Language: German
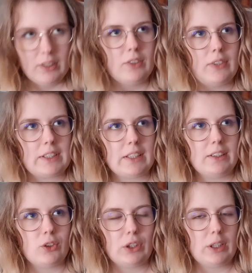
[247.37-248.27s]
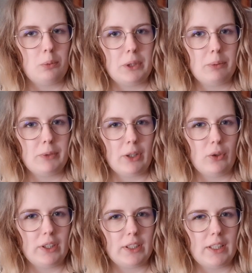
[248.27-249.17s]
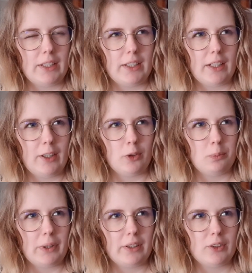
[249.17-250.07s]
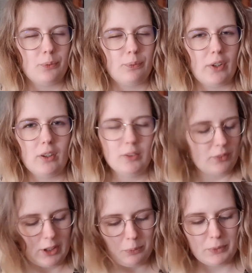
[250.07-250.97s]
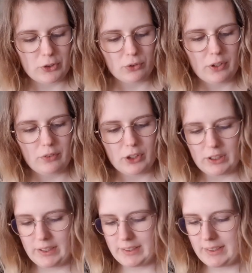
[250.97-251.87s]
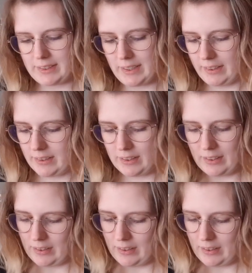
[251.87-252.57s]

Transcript: Ich weiß gar nicht, doch ich glaube, ich habe dir auch eine kleine reingepackt. Ich bin so verwirrt in letzter Zeit.